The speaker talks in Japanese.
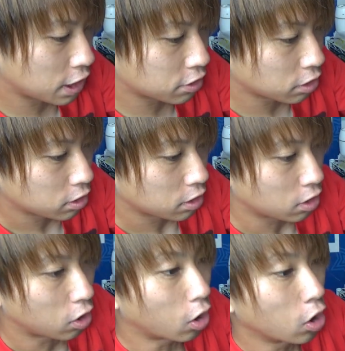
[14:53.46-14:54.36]
んでいく
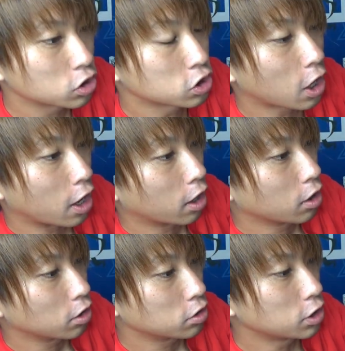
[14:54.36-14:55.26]
おすげえ
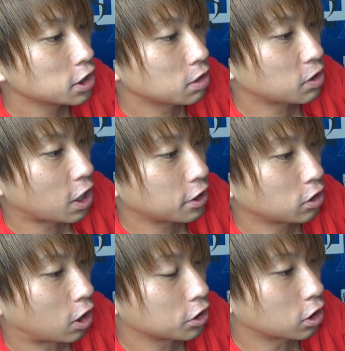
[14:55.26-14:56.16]
ネジみたい
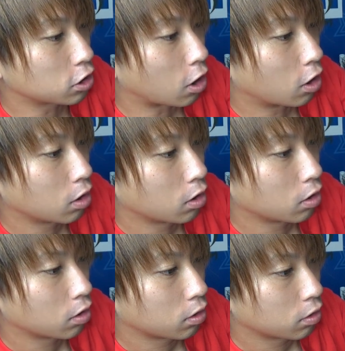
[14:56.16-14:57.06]
に入っていった
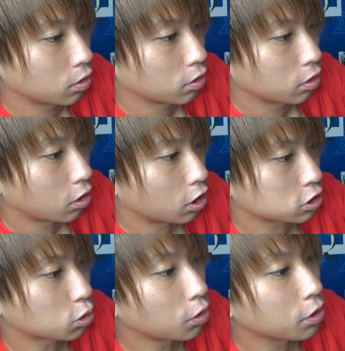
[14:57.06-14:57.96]
あ
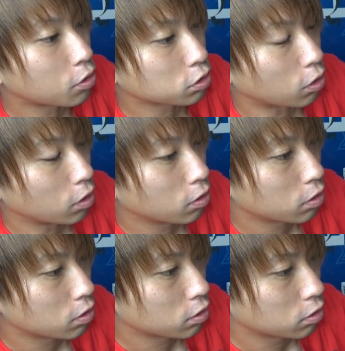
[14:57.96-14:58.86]
そういうこと
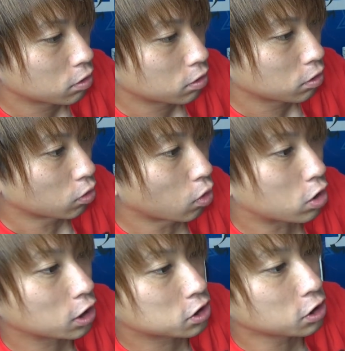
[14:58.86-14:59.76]
お
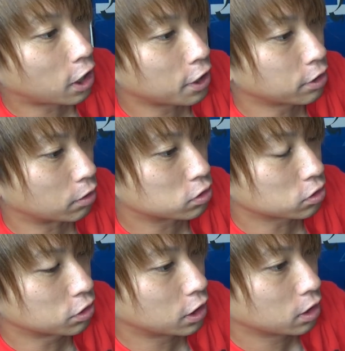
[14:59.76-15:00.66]
がっつり入るやん普
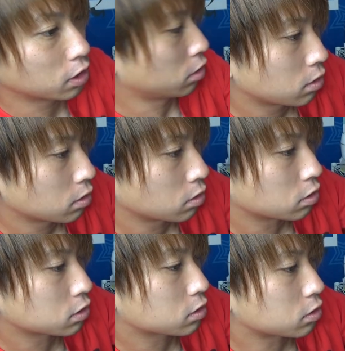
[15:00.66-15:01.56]
通に
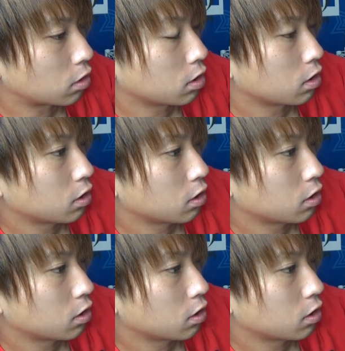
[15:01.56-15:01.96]
なすった